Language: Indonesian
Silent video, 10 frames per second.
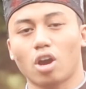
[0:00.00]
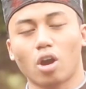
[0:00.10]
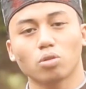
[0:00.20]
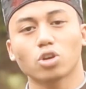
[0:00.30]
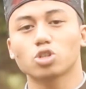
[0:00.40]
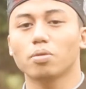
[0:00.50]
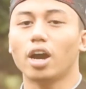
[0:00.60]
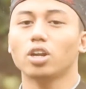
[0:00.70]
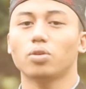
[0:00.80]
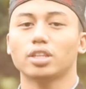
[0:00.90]
Allah
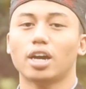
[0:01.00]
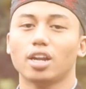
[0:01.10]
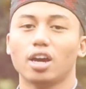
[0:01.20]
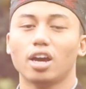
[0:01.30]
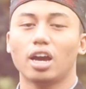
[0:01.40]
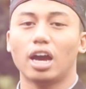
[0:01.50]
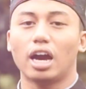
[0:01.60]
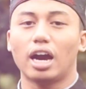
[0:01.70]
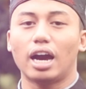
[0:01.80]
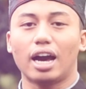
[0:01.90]
Subhanahu wa taala
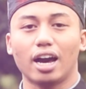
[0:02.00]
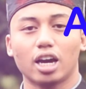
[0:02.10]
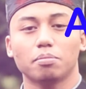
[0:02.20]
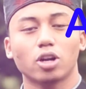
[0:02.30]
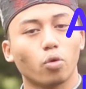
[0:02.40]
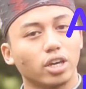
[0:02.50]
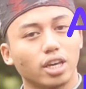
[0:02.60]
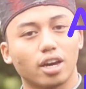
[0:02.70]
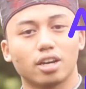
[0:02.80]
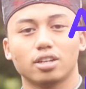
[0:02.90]
akan
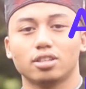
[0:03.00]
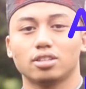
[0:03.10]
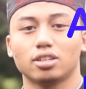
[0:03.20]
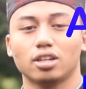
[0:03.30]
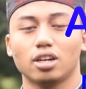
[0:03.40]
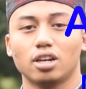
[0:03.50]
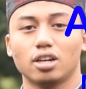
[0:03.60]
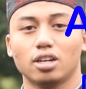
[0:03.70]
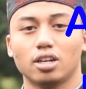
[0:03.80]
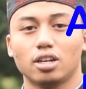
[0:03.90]
menaunginya
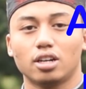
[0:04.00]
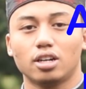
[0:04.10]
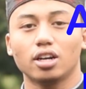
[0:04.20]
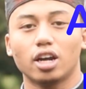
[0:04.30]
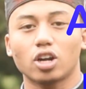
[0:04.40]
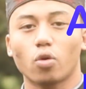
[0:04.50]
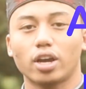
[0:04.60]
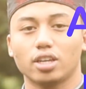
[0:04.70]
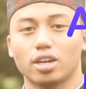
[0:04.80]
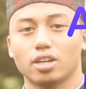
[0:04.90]
dengan
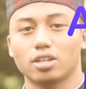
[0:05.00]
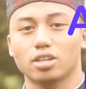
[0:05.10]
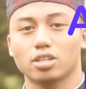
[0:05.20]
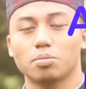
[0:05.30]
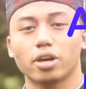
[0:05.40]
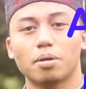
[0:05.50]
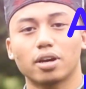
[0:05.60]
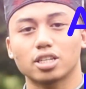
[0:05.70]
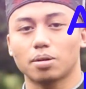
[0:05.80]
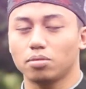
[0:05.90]
naungannya
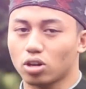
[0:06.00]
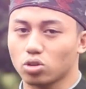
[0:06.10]
sebagaimana sabda